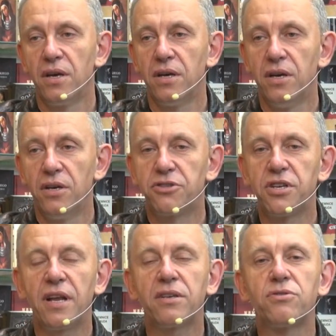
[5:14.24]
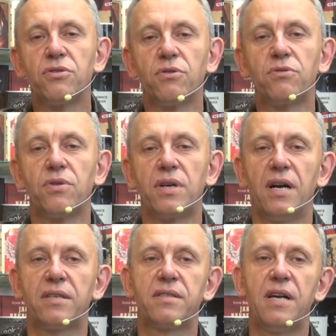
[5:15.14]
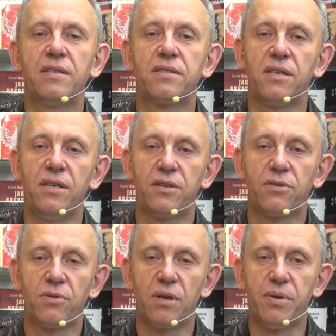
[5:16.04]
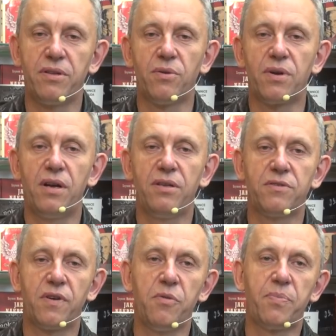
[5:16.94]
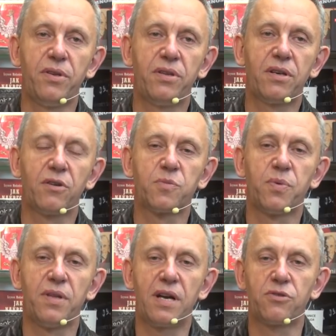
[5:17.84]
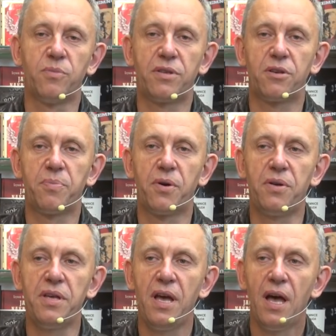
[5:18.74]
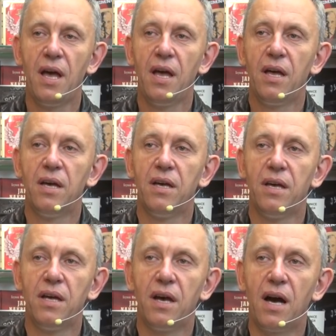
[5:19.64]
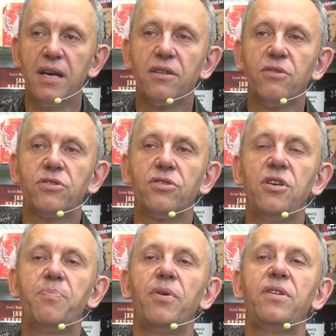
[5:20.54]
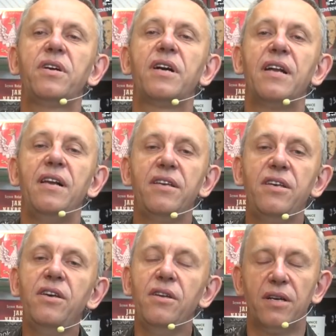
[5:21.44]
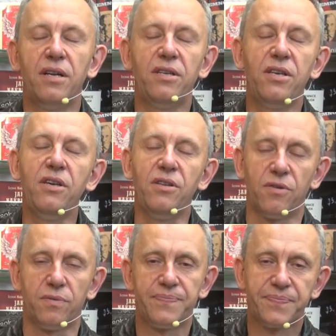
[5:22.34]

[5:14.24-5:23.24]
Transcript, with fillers: Y, szereg struktur gangsterskich, które będą realizowały politykę gospodarczą metropolii, a jednocześnie politykę religii, religijną.